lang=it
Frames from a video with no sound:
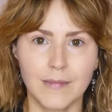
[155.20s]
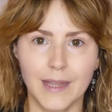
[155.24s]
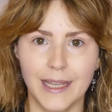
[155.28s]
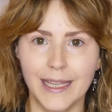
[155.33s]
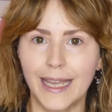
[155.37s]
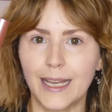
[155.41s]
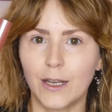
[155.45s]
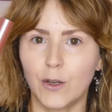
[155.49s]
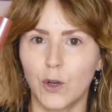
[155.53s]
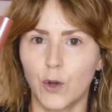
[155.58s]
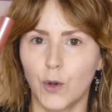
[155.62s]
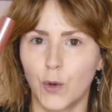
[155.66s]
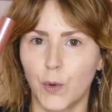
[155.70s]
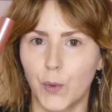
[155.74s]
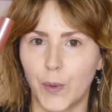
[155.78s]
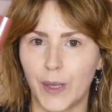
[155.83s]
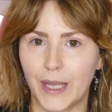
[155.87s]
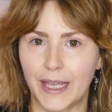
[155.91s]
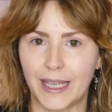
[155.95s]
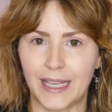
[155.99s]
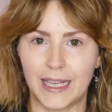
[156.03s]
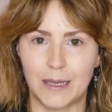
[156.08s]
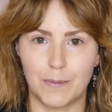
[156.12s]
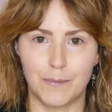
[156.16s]
Ecco
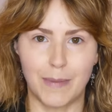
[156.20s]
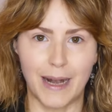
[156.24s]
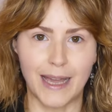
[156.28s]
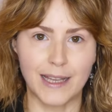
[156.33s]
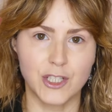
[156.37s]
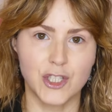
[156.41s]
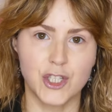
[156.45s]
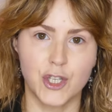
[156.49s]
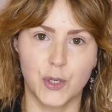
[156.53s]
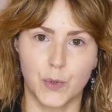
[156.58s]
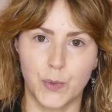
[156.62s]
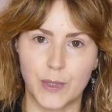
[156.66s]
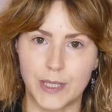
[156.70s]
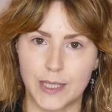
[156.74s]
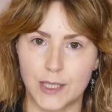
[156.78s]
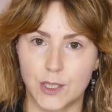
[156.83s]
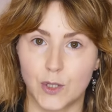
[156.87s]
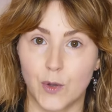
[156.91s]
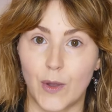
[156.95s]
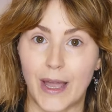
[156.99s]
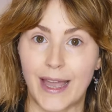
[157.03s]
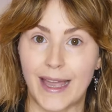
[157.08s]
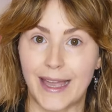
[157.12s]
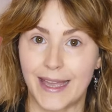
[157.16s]
qui il blush,
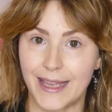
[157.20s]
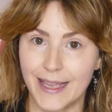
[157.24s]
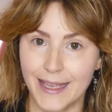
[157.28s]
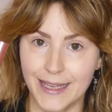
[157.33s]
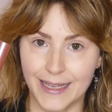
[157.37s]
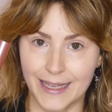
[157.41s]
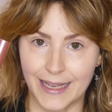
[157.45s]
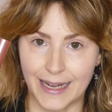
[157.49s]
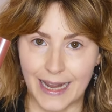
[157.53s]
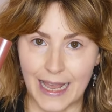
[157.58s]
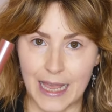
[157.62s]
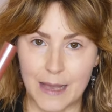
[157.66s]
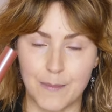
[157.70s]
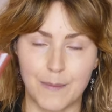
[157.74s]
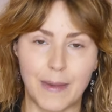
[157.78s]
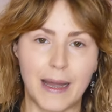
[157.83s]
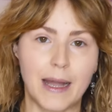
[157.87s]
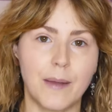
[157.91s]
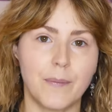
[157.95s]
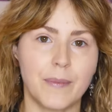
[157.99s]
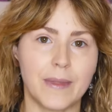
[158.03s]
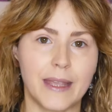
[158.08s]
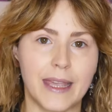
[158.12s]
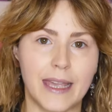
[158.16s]
questo è in
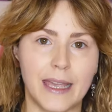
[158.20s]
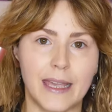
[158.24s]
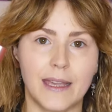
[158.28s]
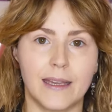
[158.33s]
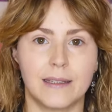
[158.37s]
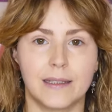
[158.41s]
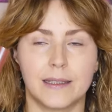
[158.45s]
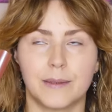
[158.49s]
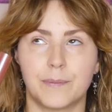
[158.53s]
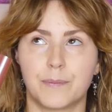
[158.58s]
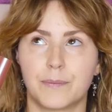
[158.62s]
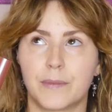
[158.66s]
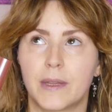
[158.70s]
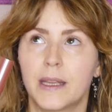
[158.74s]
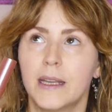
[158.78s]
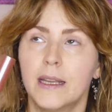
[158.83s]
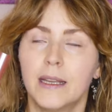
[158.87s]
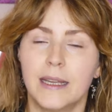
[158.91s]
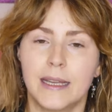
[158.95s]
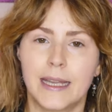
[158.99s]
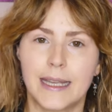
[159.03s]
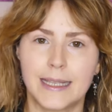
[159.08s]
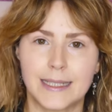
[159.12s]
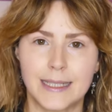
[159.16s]
crema e ehm,
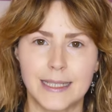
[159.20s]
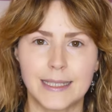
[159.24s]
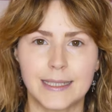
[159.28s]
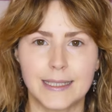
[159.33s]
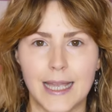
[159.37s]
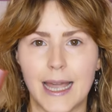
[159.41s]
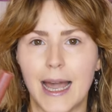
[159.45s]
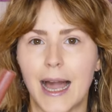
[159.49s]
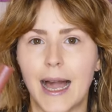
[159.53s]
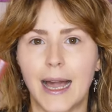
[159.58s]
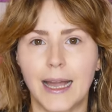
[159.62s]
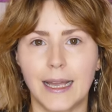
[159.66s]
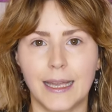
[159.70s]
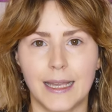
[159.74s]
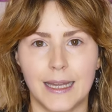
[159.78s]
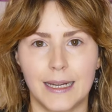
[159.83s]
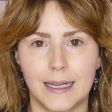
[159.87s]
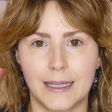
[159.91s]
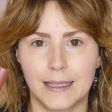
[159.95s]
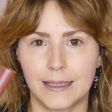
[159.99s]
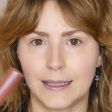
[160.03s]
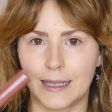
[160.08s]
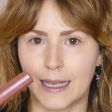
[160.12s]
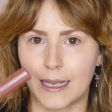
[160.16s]
esiste anche
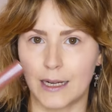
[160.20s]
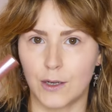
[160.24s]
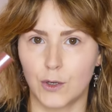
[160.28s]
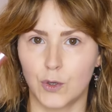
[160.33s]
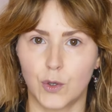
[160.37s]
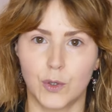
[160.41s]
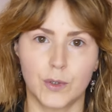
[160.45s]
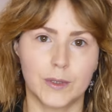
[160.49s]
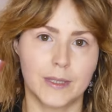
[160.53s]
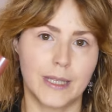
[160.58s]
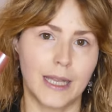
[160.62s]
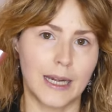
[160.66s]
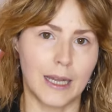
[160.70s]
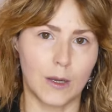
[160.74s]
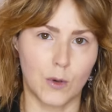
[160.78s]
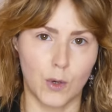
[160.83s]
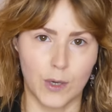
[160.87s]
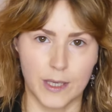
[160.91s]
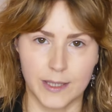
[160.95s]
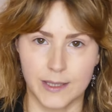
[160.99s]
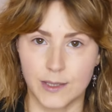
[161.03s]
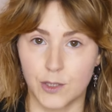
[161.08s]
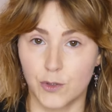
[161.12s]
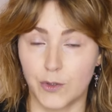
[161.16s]
all'interno della
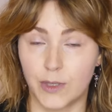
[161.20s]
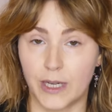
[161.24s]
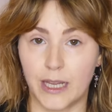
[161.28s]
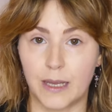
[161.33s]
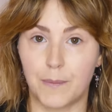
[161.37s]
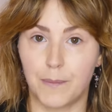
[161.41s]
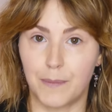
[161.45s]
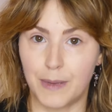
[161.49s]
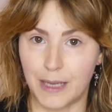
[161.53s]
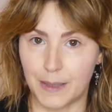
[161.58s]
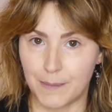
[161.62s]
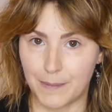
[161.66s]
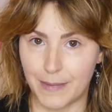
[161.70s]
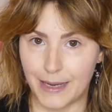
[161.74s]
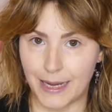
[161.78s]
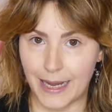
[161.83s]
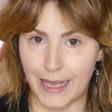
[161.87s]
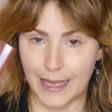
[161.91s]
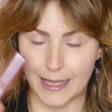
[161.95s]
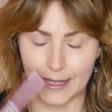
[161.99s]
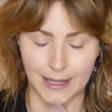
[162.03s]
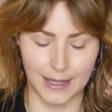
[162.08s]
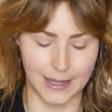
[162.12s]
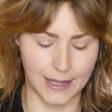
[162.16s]
collezione
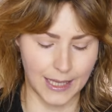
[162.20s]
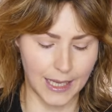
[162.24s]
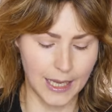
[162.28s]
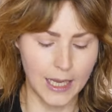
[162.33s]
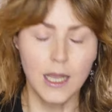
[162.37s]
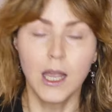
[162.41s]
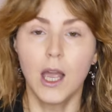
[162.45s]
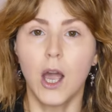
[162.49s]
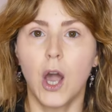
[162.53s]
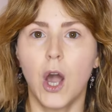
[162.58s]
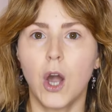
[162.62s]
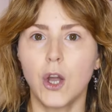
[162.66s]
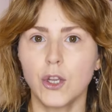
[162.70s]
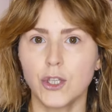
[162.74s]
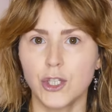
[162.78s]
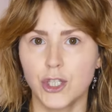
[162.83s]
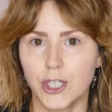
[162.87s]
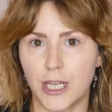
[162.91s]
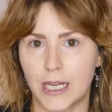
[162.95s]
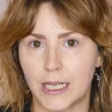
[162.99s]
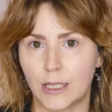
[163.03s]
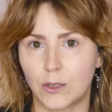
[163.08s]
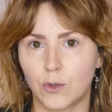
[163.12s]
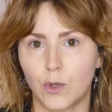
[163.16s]
permanente, ho
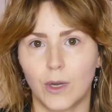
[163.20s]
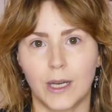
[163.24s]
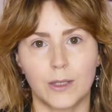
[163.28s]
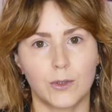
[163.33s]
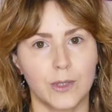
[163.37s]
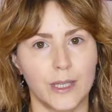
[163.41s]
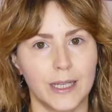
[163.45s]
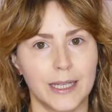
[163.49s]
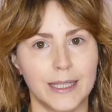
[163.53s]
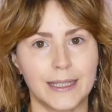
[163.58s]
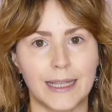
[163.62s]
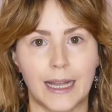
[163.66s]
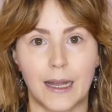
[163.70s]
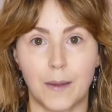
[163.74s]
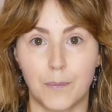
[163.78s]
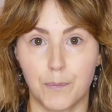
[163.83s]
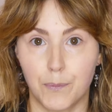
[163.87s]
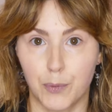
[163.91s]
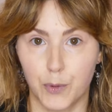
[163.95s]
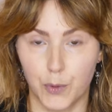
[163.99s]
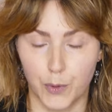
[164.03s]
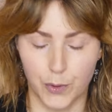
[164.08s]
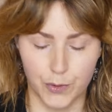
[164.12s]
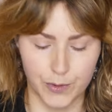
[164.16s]
scelto la tonalità
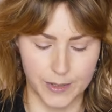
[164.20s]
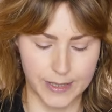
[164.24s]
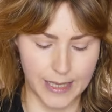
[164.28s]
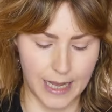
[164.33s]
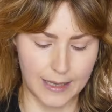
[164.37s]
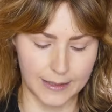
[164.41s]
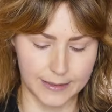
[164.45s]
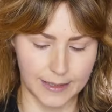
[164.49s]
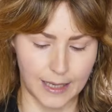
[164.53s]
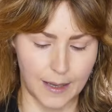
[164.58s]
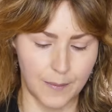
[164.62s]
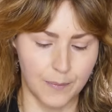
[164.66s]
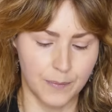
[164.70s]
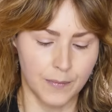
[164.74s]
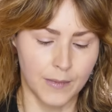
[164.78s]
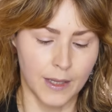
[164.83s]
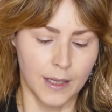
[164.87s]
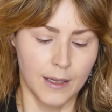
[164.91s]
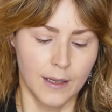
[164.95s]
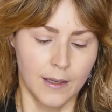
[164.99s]
più rosata.